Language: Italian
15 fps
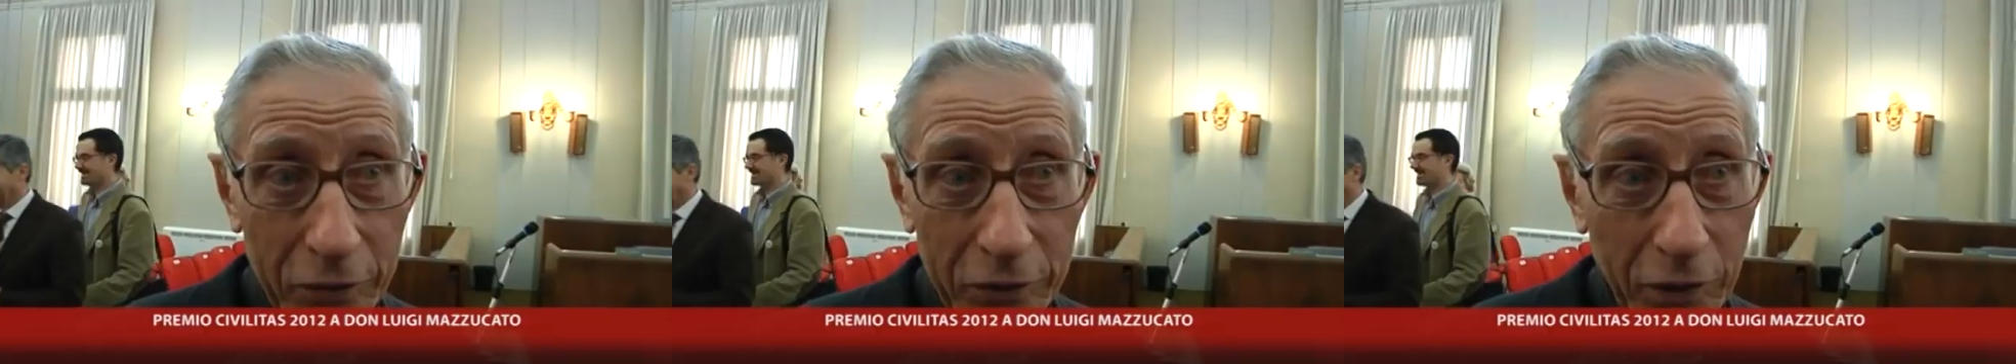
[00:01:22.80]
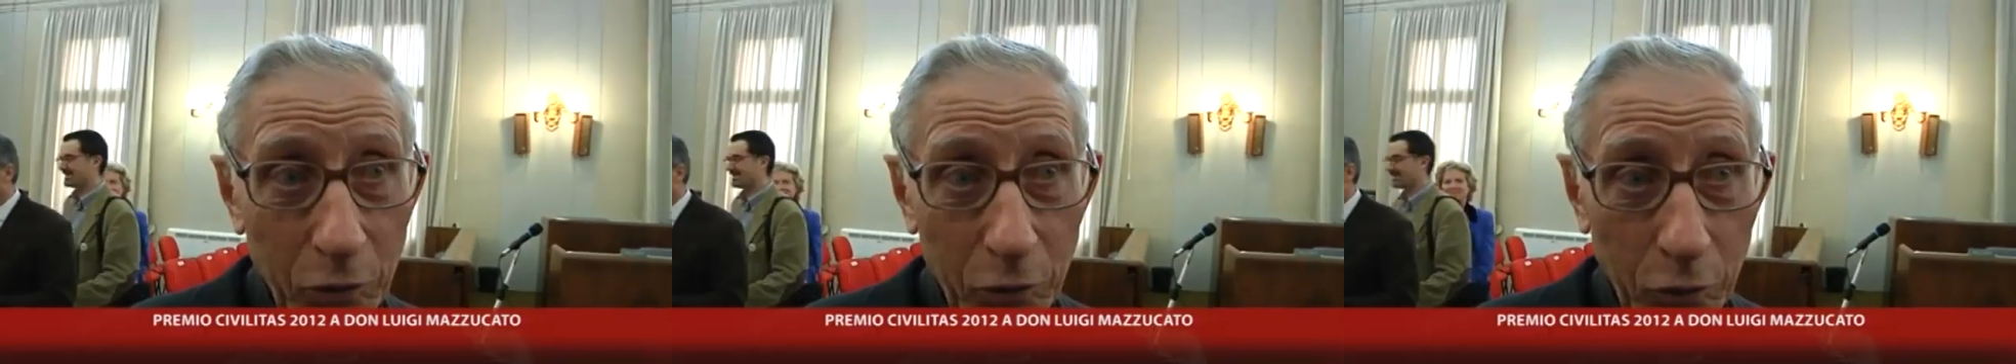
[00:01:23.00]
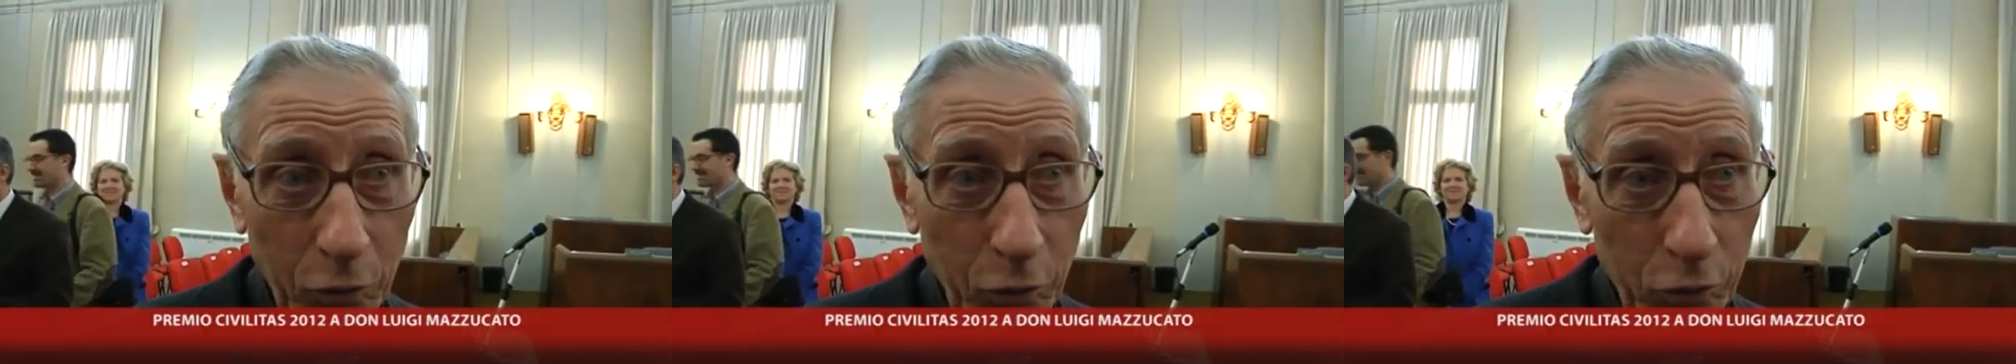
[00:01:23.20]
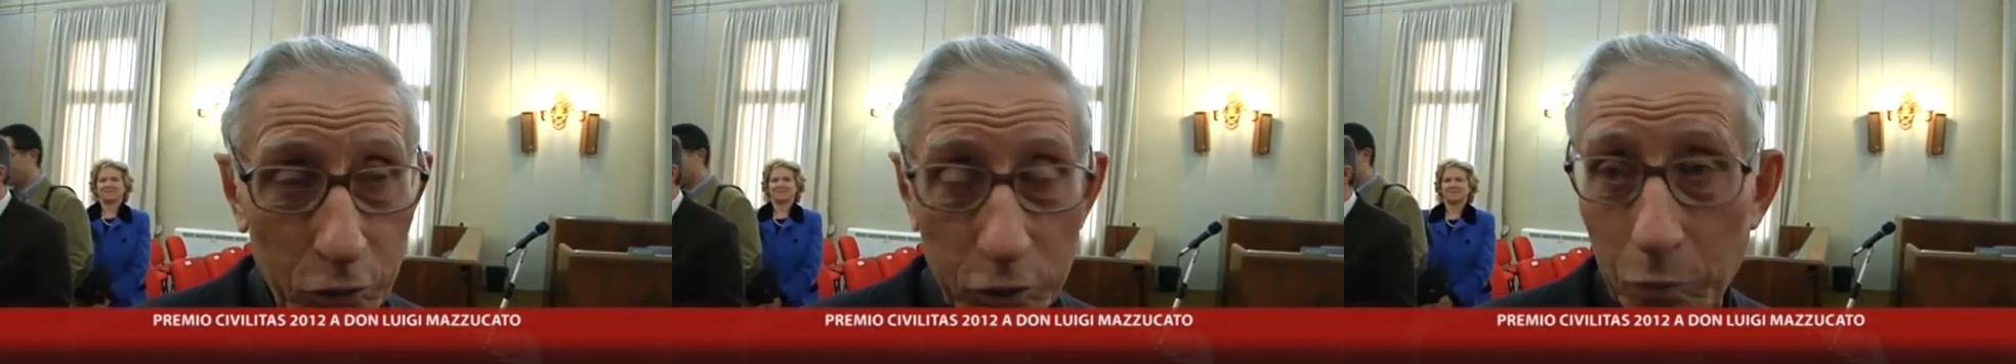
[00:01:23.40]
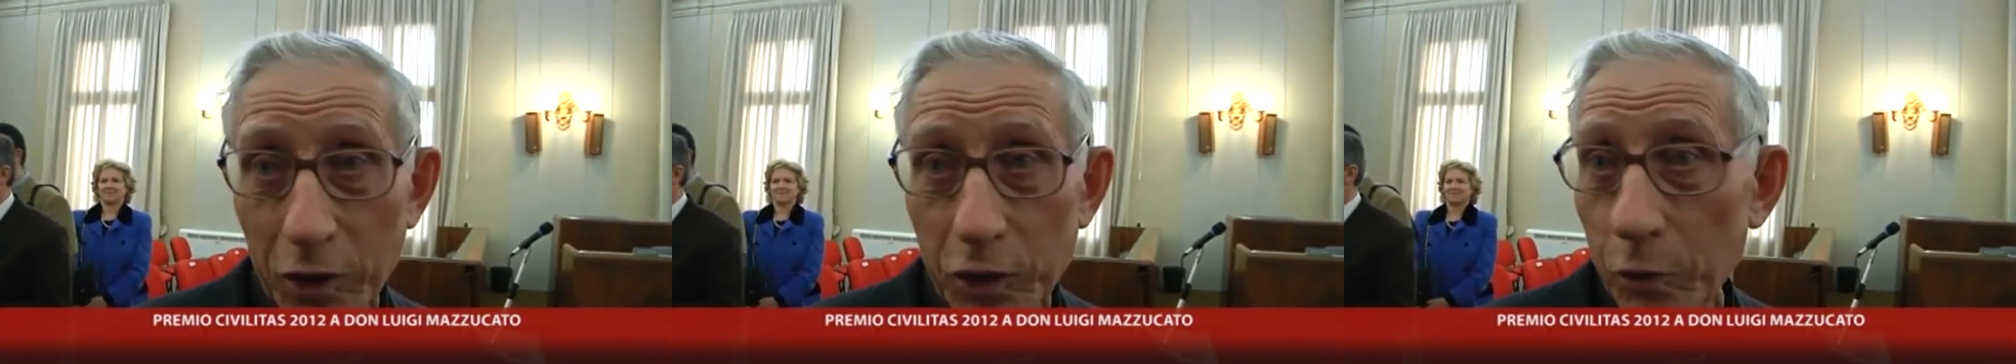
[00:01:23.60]
che sia un
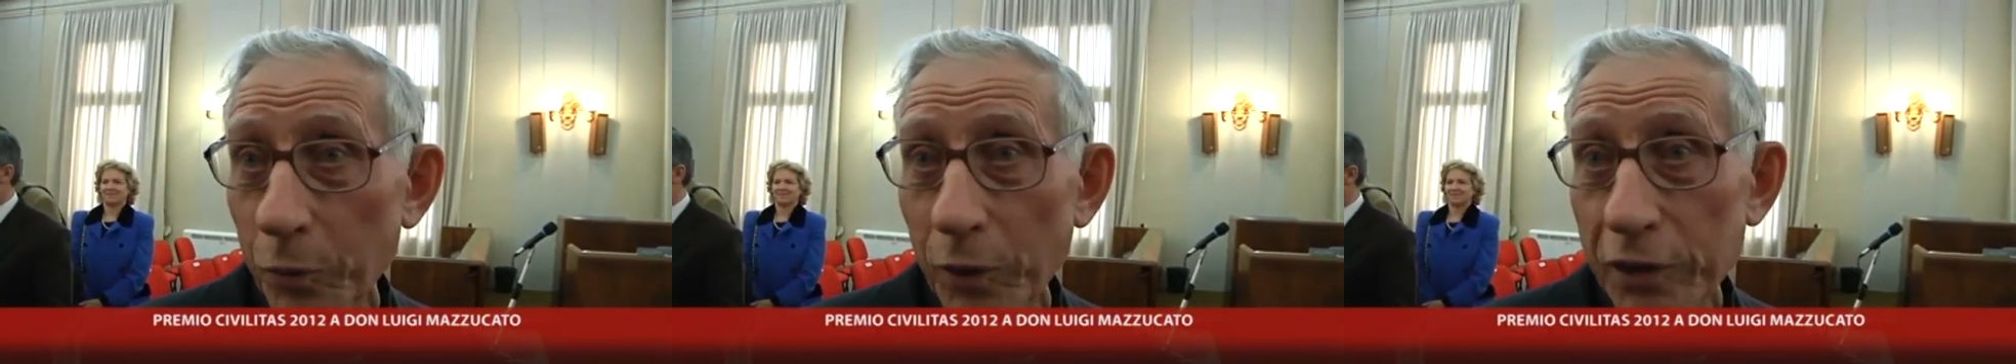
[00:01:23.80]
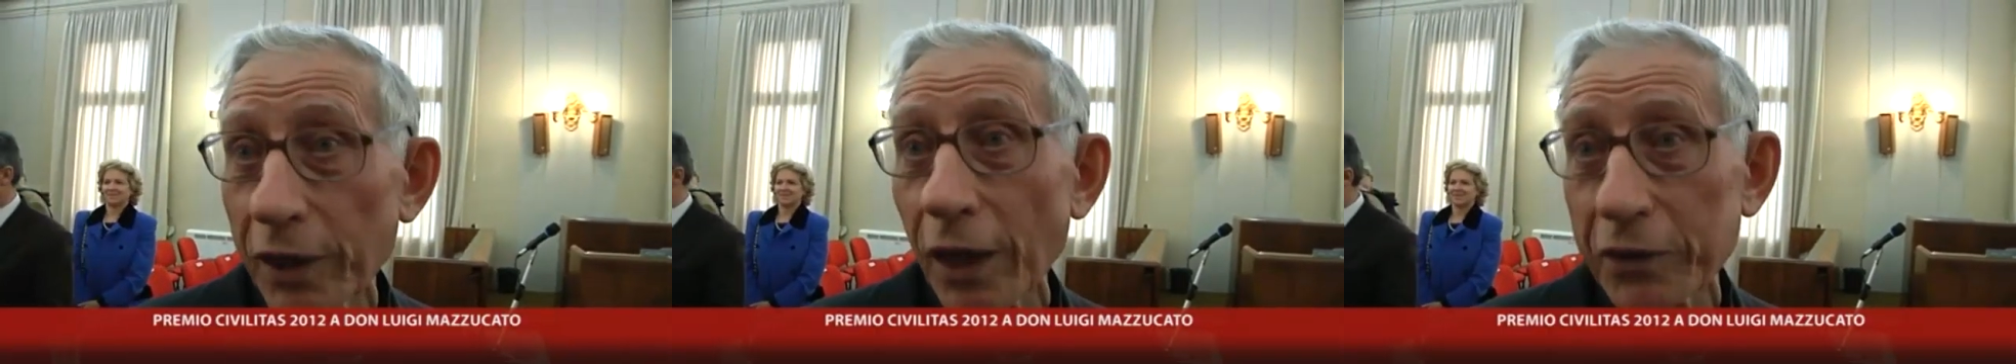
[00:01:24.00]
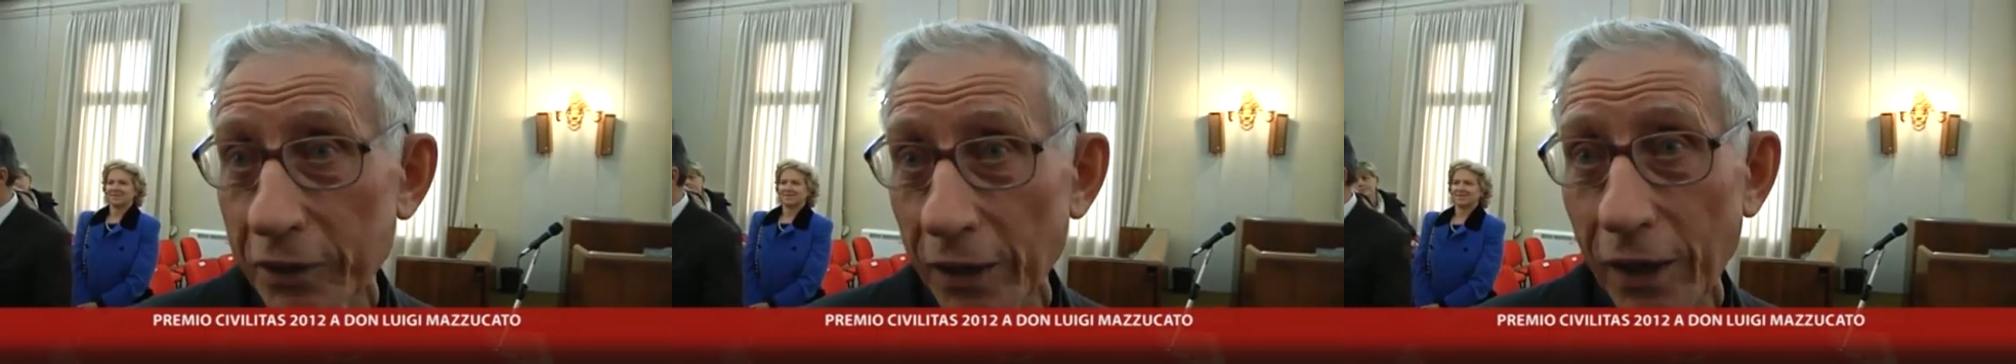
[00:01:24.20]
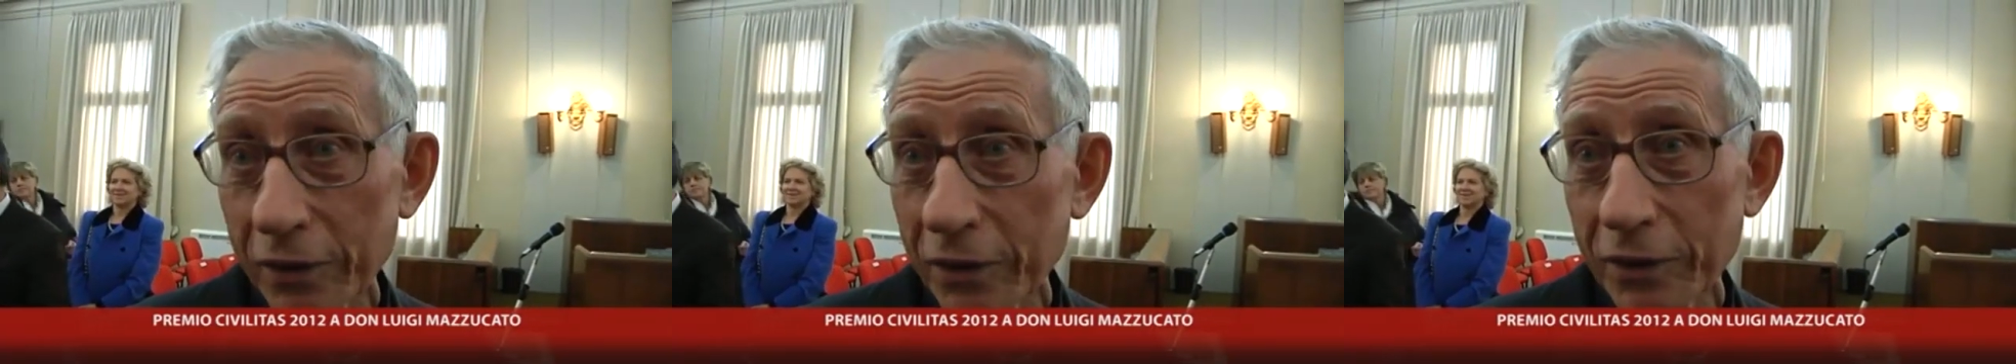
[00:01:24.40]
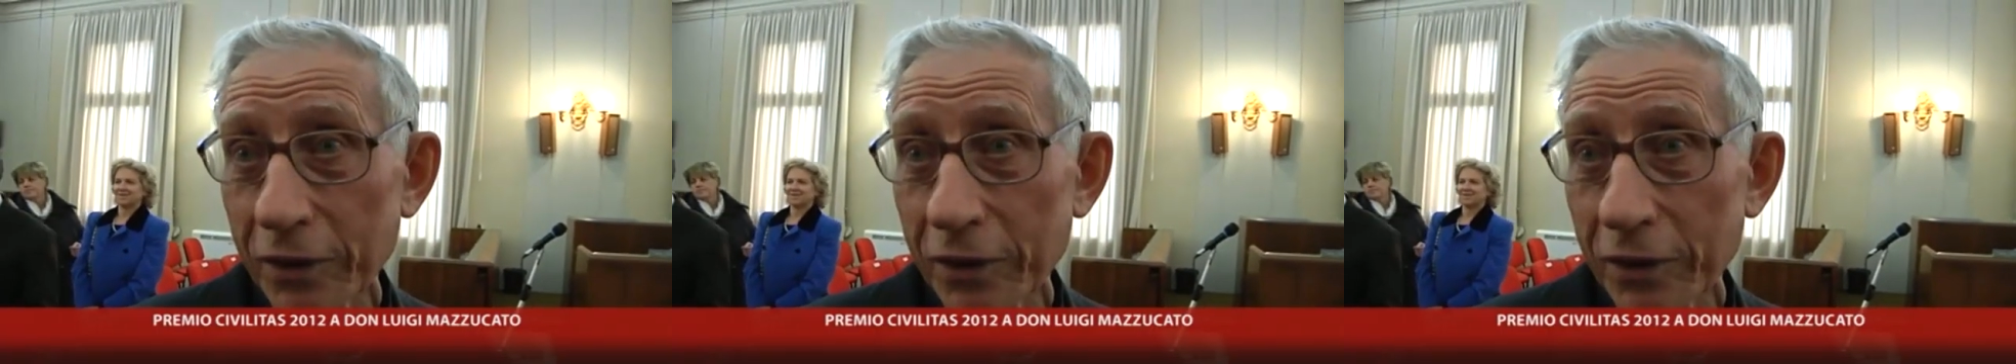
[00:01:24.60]
riconoscimento per tanti anni